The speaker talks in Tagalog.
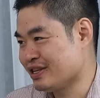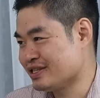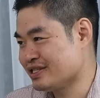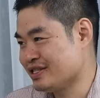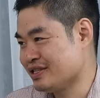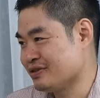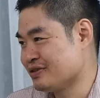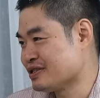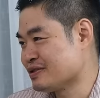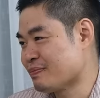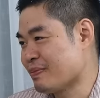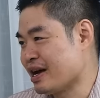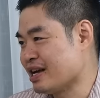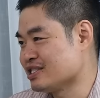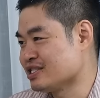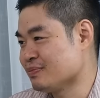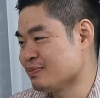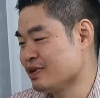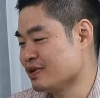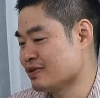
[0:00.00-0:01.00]
in this year's
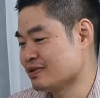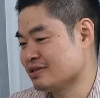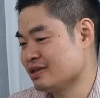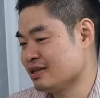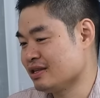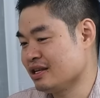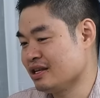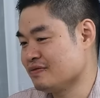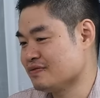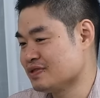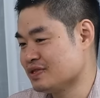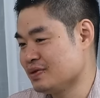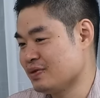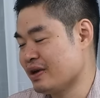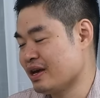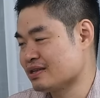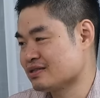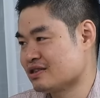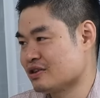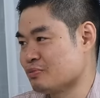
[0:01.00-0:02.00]
pageant because it
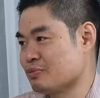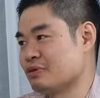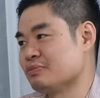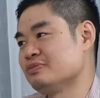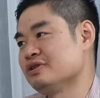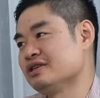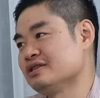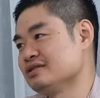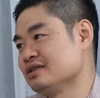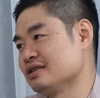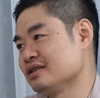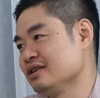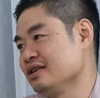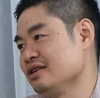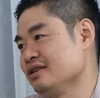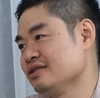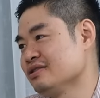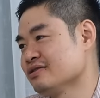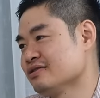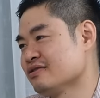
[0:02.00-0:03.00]
gives you extra
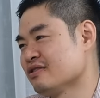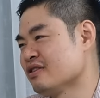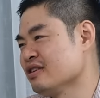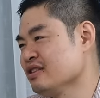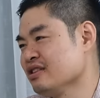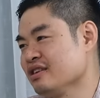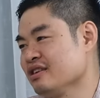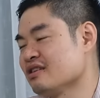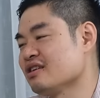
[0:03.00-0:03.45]
publicity? Or